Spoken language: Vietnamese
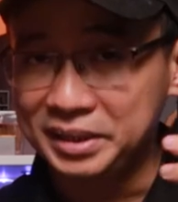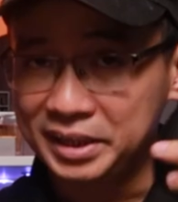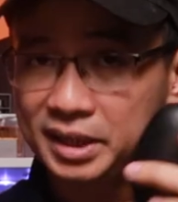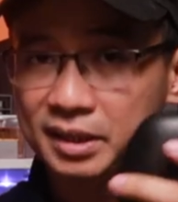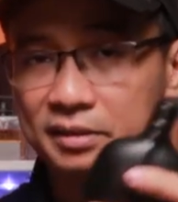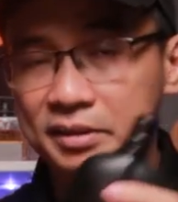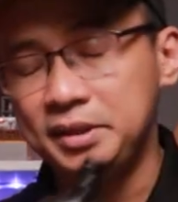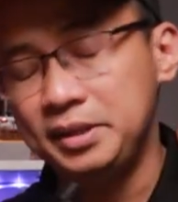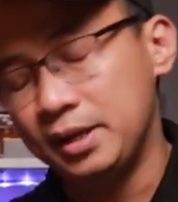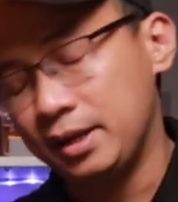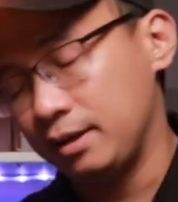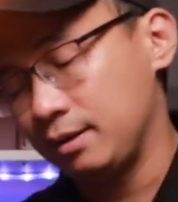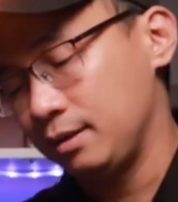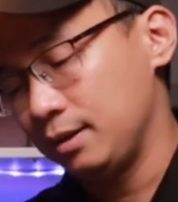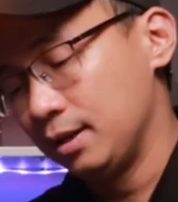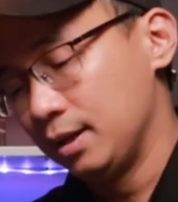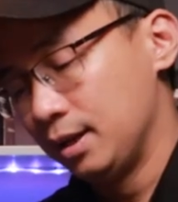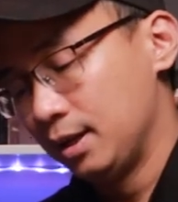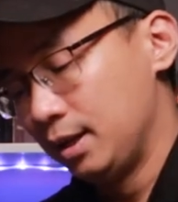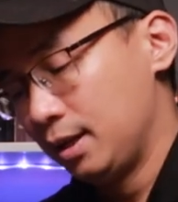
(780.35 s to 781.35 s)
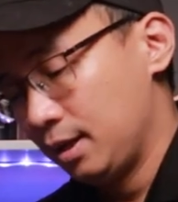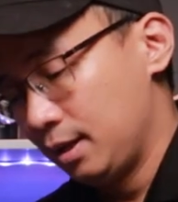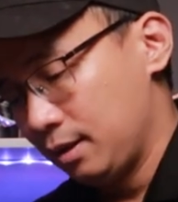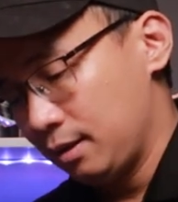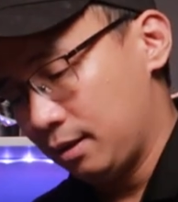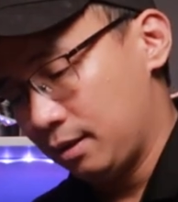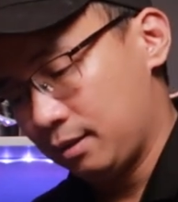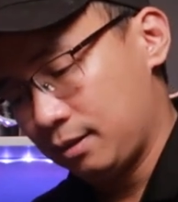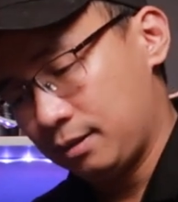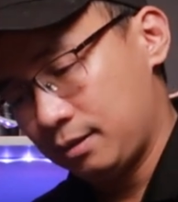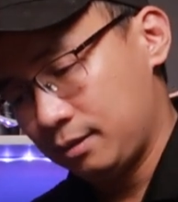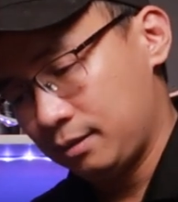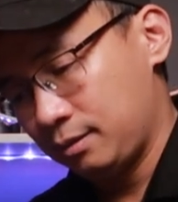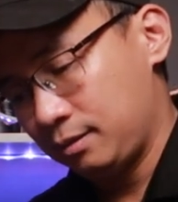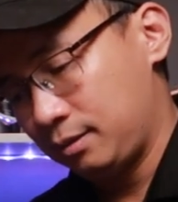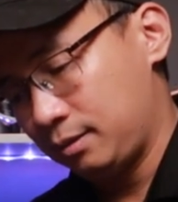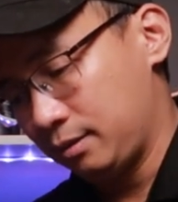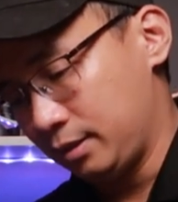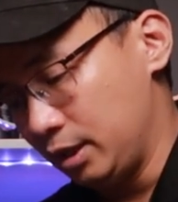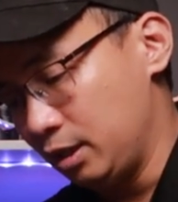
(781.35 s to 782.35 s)
nghĩ là như thế. à,
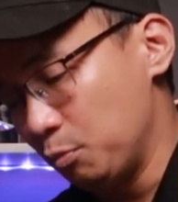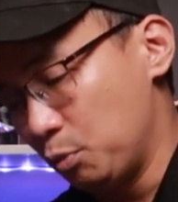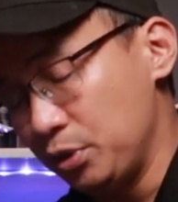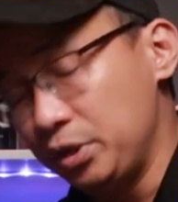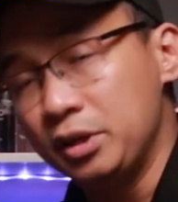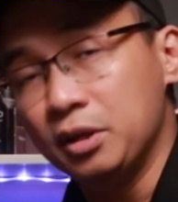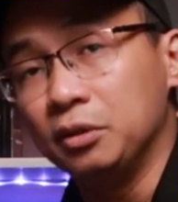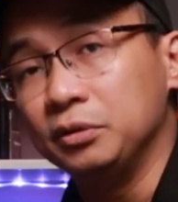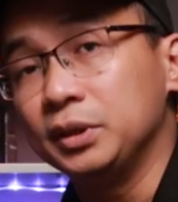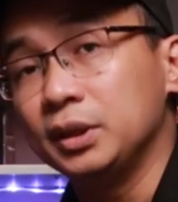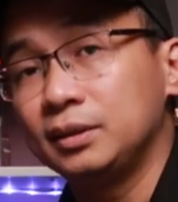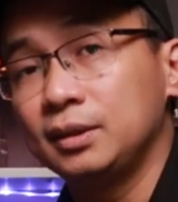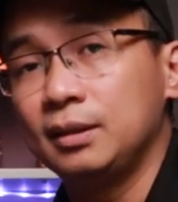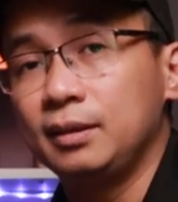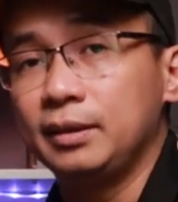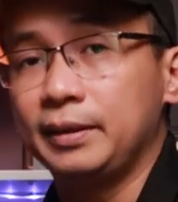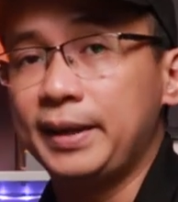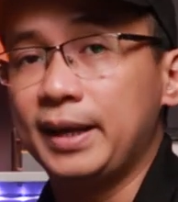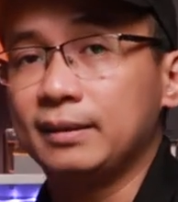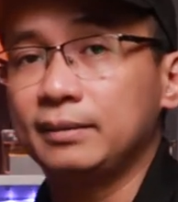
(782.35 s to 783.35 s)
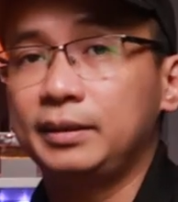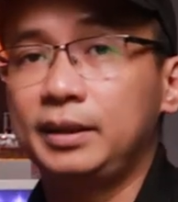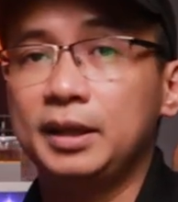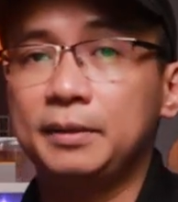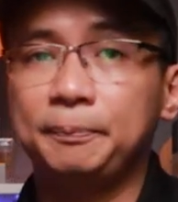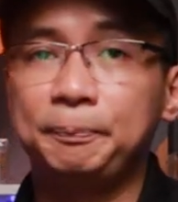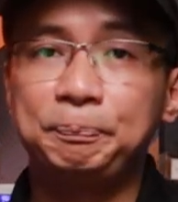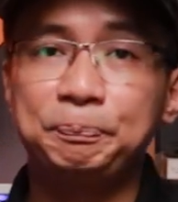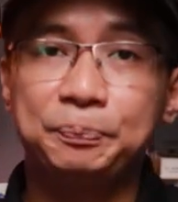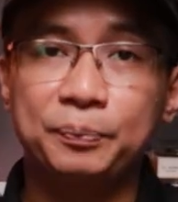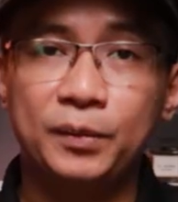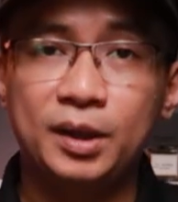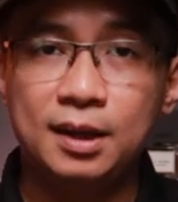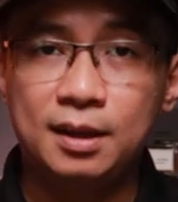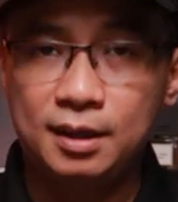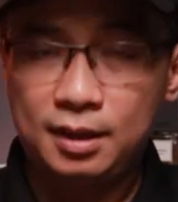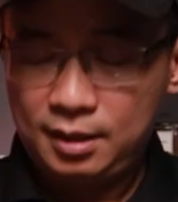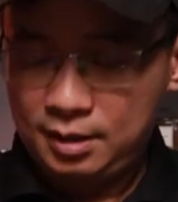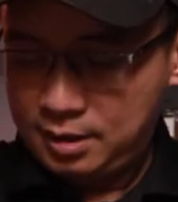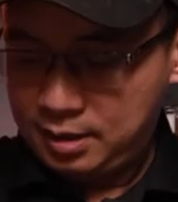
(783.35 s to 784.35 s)
Đấy là một điều rất rất là đáng tiếc.
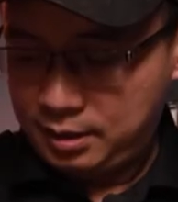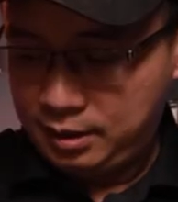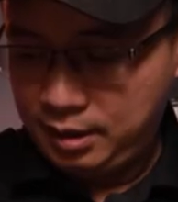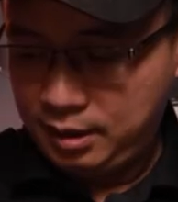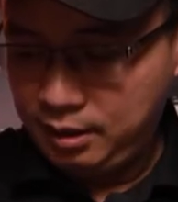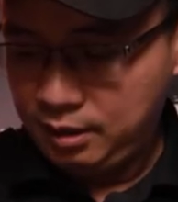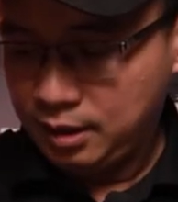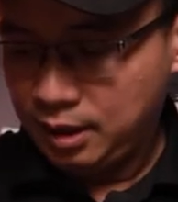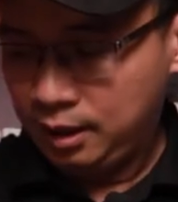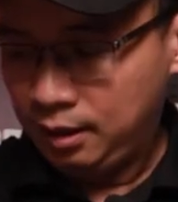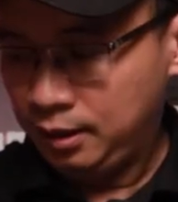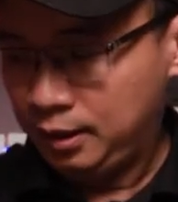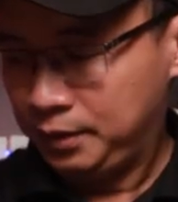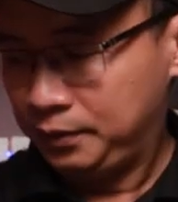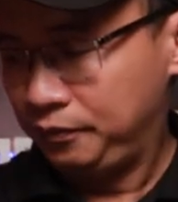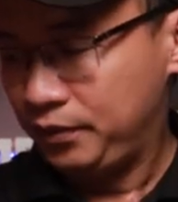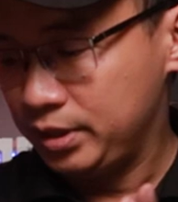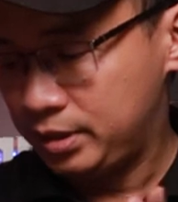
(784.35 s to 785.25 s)
Thì à, vừa